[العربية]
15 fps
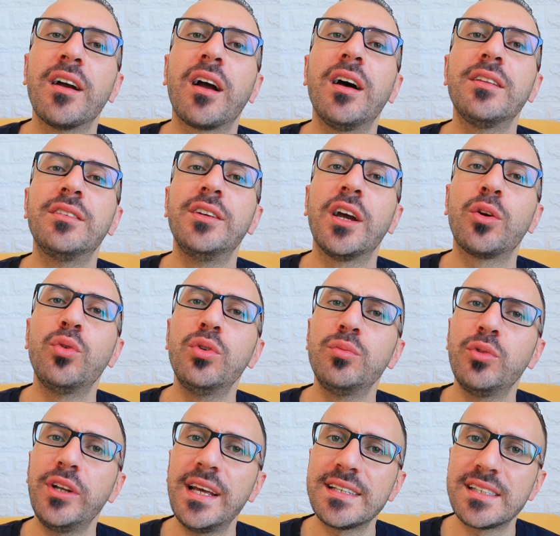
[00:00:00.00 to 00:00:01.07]
قد يكون
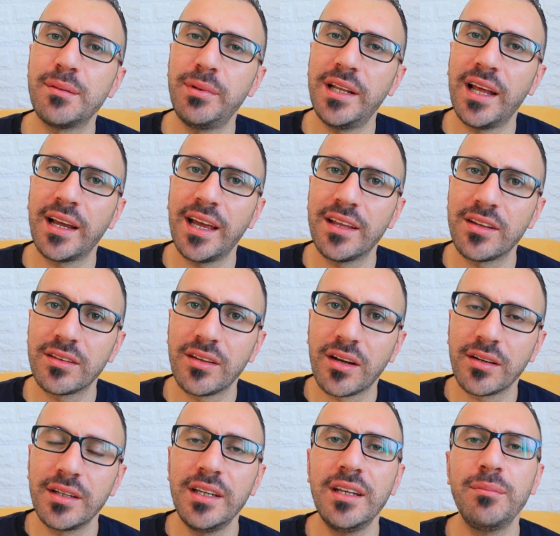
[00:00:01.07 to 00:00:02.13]
مناسب لك هذا
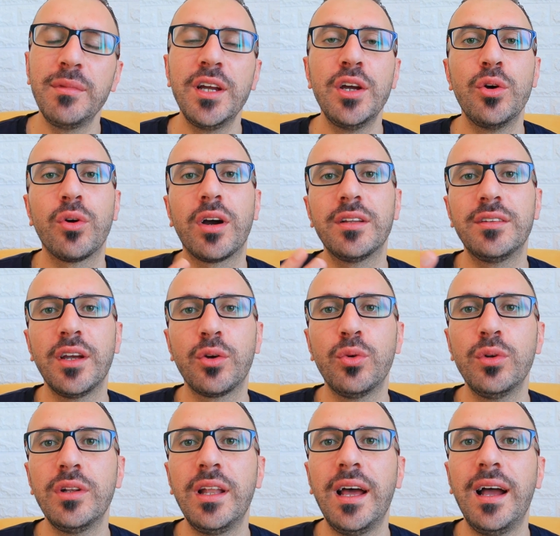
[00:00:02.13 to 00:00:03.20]
التقييم قد
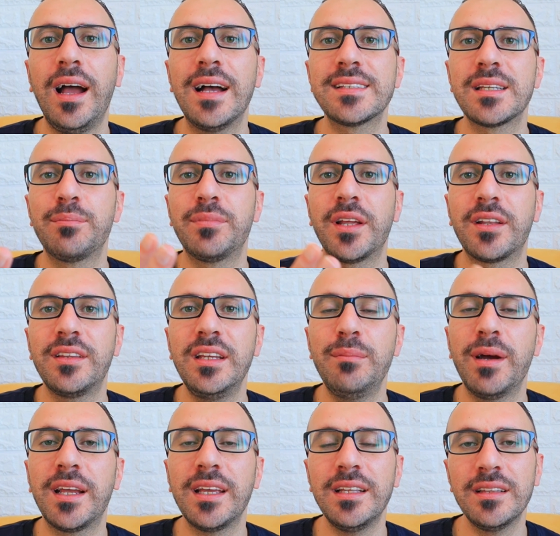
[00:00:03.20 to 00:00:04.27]
يكون لا حسب
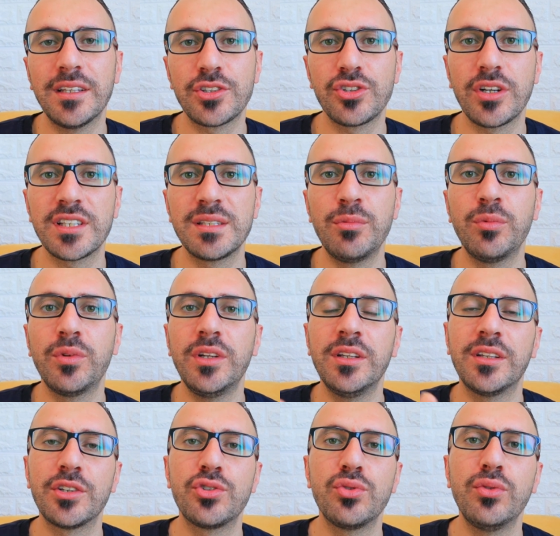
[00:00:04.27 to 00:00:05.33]
ترتيبك انت الشخصي ممكن
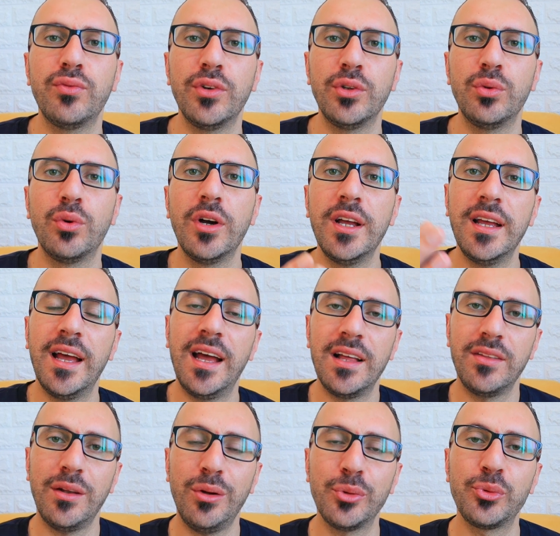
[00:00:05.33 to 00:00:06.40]
انت تشوف انه
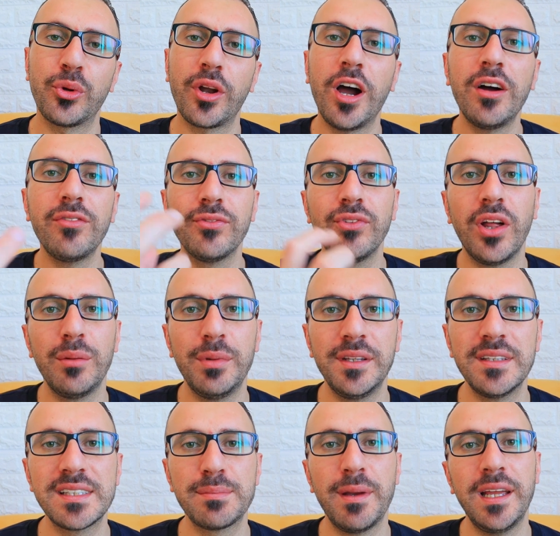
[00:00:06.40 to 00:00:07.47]
هذا العطر افضل
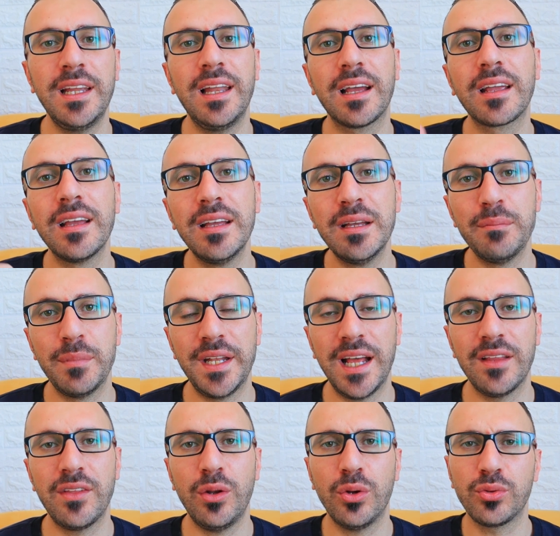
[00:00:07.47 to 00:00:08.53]
بالنسبه لك من
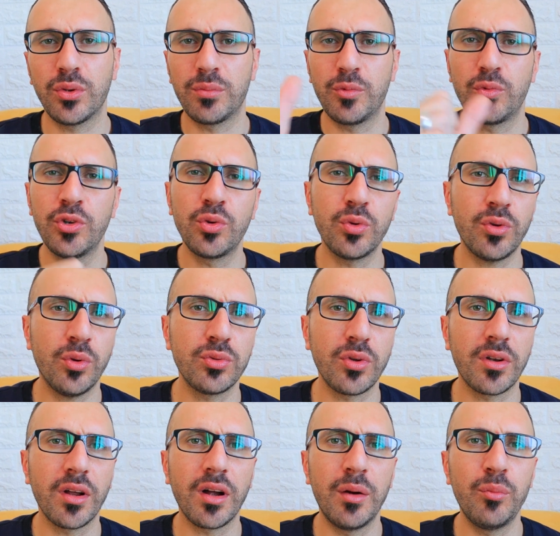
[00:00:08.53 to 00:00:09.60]
هذا العطر ممكن يكون
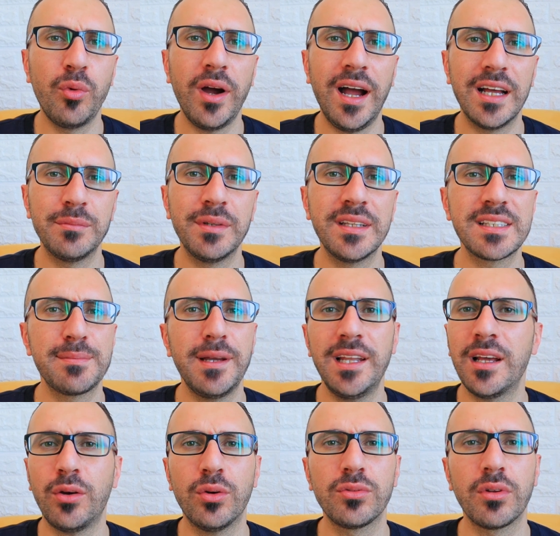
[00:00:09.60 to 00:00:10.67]
عطر رقم واحد بالنسبه
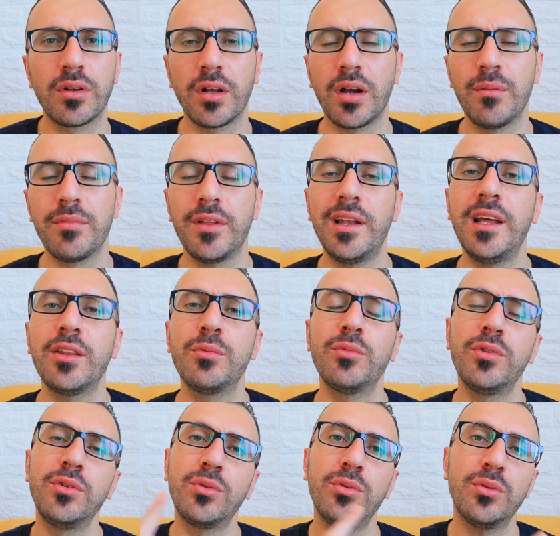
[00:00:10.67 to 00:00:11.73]
لك عطر رقم ثلاث
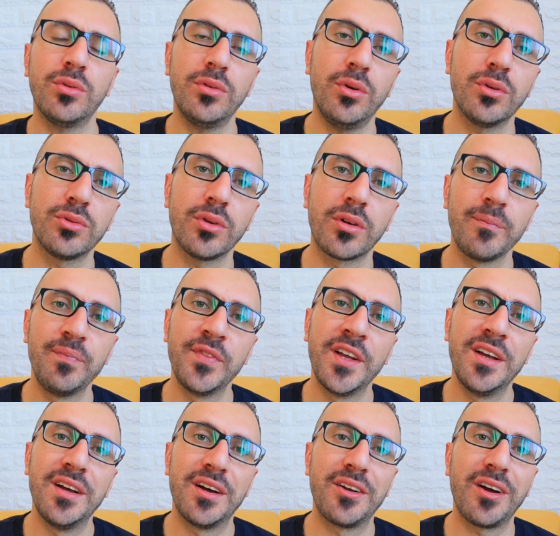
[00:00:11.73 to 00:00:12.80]
ممكن يكون العطر
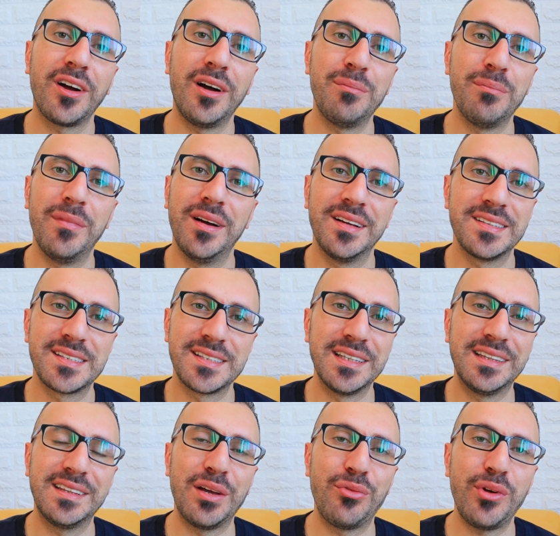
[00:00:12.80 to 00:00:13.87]
رقم
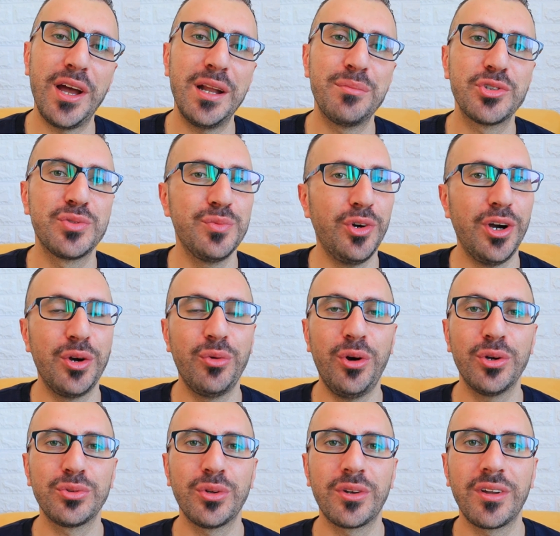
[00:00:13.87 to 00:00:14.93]
ستة في هاي المجموعة هو
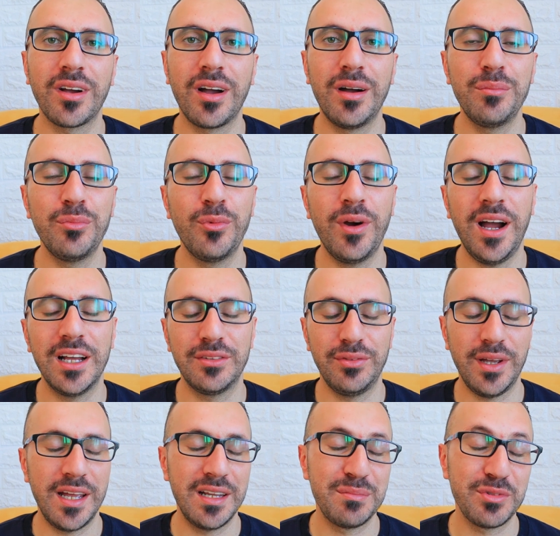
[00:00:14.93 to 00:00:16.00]
عطر رقم واحد
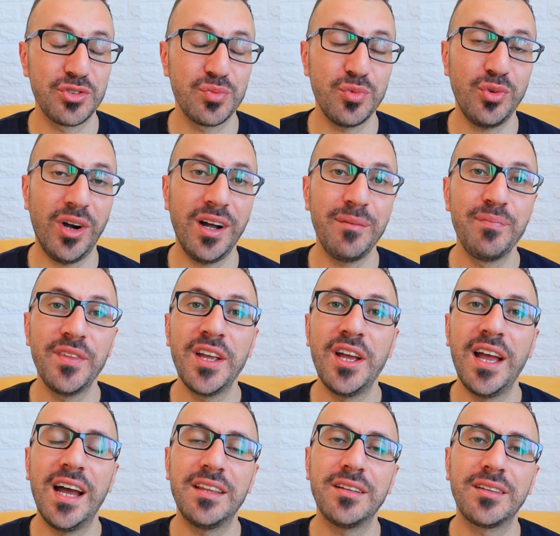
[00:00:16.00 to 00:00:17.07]
في هاي المجموعة
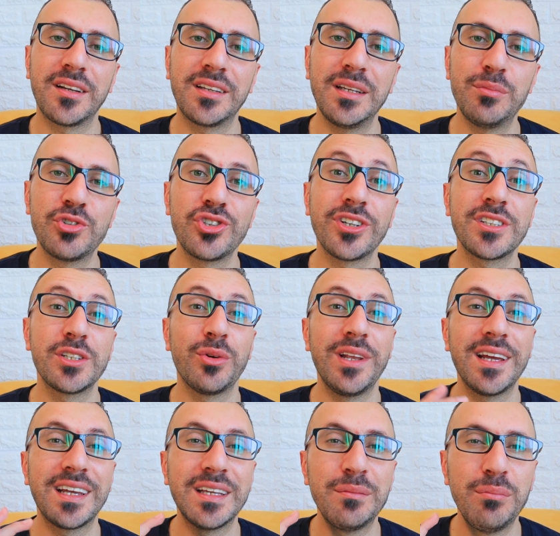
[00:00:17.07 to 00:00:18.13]
هذا ترتيب الشخصي
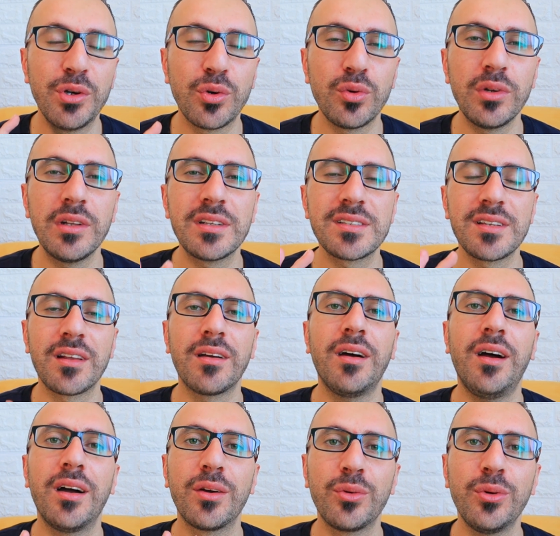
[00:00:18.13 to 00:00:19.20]
ولكن بكل
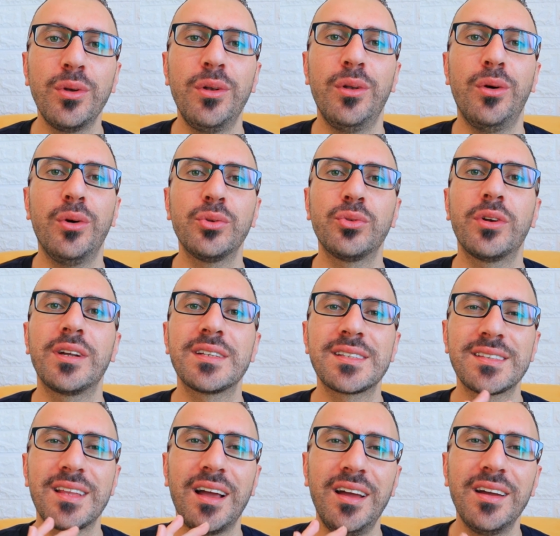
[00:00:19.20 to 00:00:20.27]
صراحة كل عطر
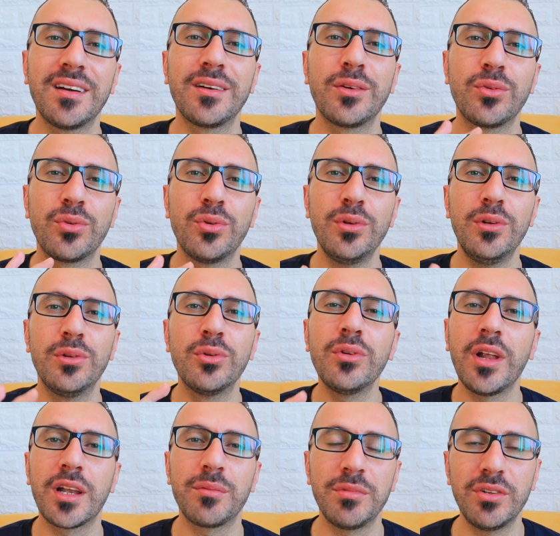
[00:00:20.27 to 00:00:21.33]
يستحق كل
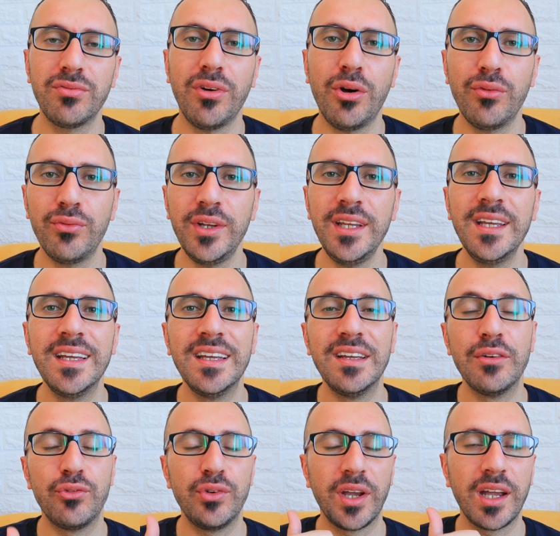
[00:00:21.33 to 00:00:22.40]
دولار تدفعه فيه
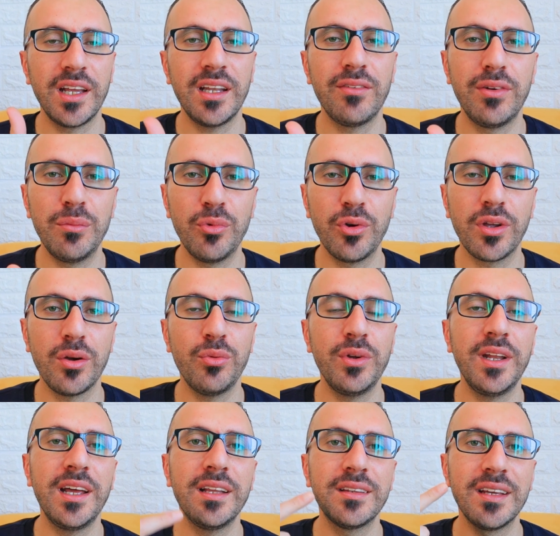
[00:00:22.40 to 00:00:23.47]
في غنى في
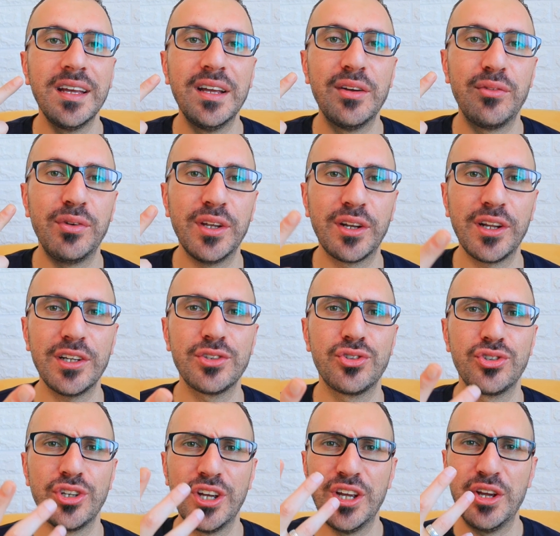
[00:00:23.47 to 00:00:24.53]
المكونات في
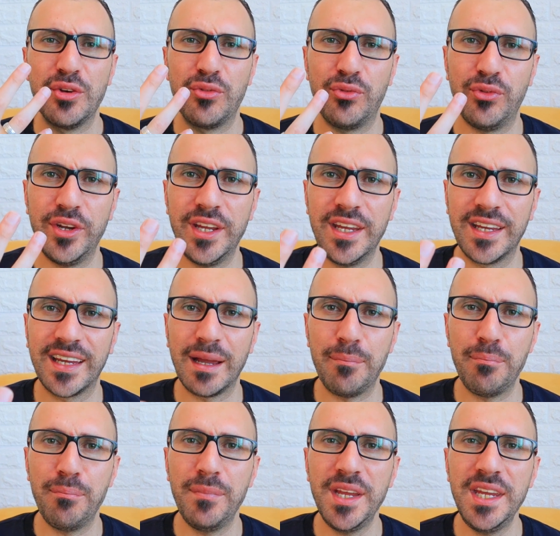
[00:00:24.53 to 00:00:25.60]
ريتش في
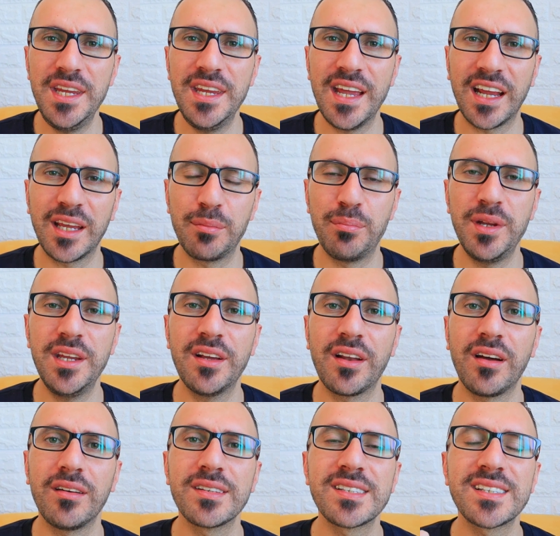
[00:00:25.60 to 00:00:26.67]
كمية
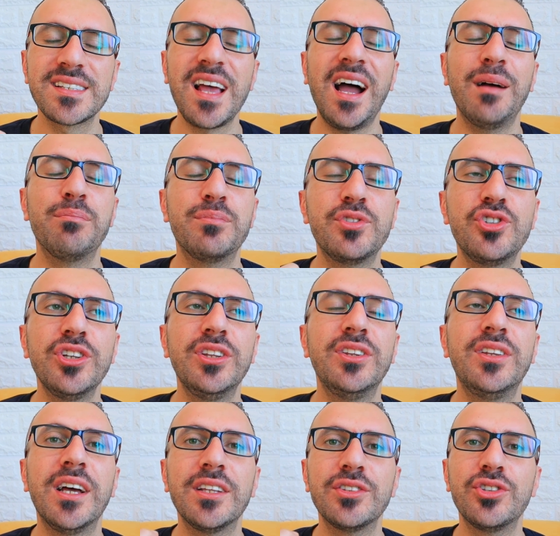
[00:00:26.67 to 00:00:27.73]
كبيرة صعب
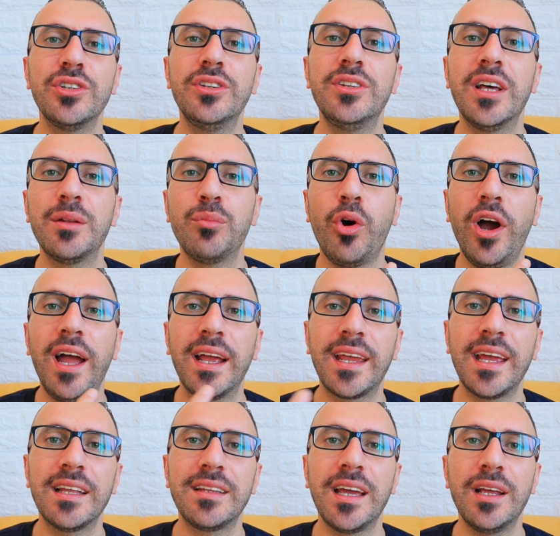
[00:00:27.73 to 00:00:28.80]
جدا جدا
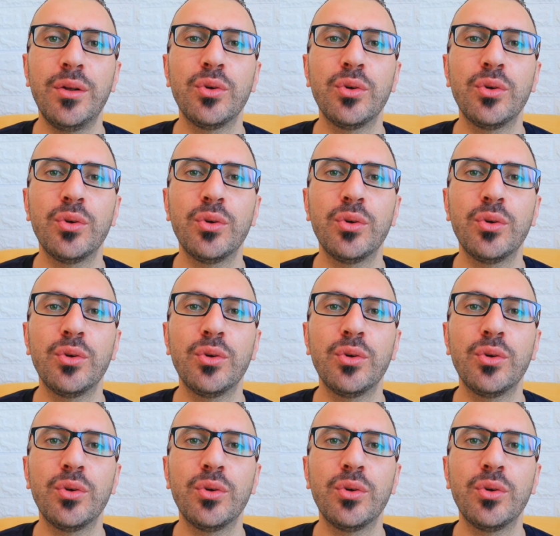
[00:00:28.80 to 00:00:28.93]
محاكاة هاي